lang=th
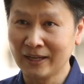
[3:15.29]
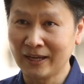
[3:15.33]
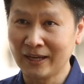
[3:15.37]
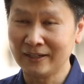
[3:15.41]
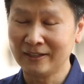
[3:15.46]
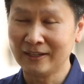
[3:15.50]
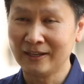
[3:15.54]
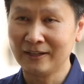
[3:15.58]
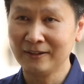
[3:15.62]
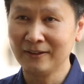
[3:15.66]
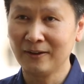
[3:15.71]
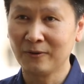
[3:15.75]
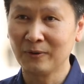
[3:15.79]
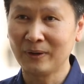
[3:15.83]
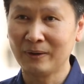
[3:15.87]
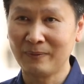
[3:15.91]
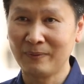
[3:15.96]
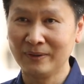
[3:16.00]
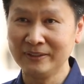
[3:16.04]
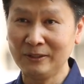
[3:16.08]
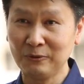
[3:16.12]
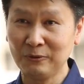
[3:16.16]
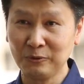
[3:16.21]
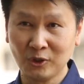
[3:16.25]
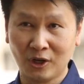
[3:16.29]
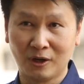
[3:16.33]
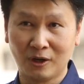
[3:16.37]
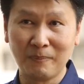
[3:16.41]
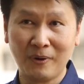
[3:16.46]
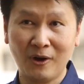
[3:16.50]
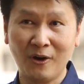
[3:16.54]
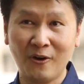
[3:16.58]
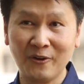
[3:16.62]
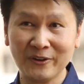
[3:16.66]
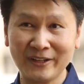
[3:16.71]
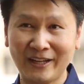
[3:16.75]
นั้น แล้วเราคำว่า new
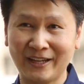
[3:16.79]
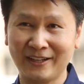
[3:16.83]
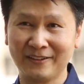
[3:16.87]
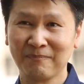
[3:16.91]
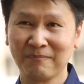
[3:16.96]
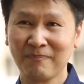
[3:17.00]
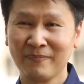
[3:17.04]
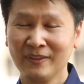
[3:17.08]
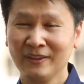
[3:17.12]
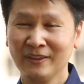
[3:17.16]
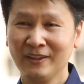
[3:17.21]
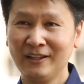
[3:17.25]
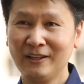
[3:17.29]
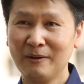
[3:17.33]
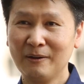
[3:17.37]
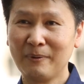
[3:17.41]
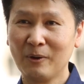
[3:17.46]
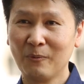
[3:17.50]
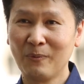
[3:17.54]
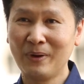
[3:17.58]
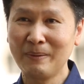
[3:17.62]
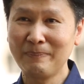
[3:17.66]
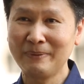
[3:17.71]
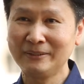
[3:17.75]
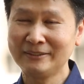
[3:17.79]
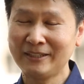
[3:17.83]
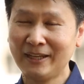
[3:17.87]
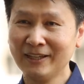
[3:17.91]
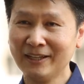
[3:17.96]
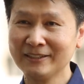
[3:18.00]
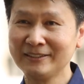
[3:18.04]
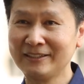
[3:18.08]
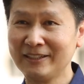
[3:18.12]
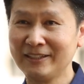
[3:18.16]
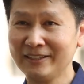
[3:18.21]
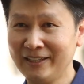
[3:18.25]
normal เนี่ยที่เราบอกว่าไปใช้
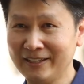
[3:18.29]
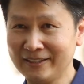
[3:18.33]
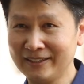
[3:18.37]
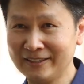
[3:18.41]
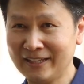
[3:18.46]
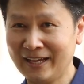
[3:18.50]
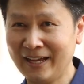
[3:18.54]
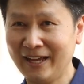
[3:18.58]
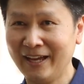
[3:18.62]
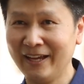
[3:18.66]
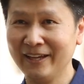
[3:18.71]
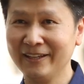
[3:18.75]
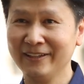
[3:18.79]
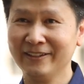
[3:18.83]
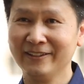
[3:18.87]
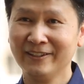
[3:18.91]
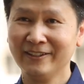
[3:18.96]
กับเศรษฐกิจได้